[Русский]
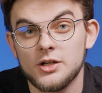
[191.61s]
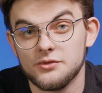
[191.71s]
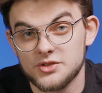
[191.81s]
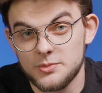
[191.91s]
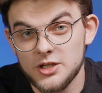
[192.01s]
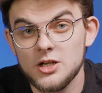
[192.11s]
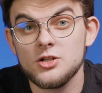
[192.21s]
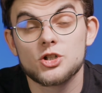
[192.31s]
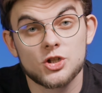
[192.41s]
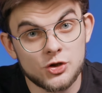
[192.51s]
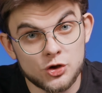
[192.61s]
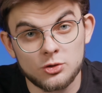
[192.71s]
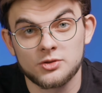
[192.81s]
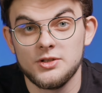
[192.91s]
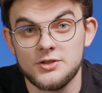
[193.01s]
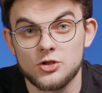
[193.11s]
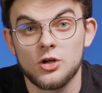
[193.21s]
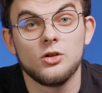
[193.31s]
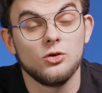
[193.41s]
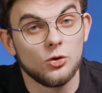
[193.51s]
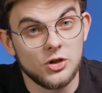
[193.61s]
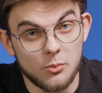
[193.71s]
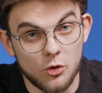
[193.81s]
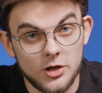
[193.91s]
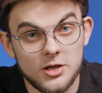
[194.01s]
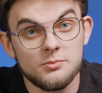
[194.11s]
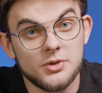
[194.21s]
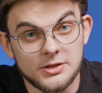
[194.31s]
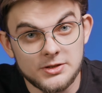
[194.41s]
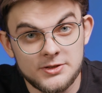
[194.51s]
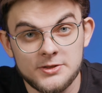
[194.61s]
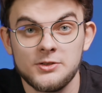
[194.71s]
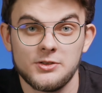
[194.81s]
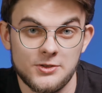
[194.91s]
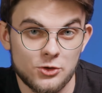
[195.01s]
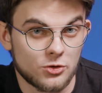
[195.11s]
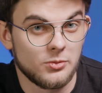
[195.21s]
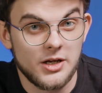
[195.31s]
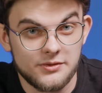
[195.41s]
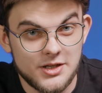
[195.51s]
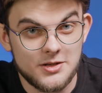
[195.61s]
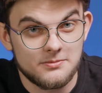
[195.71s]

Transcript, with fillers: В Сбере 600 тысяч, но не более 50 тысяч рублей в день.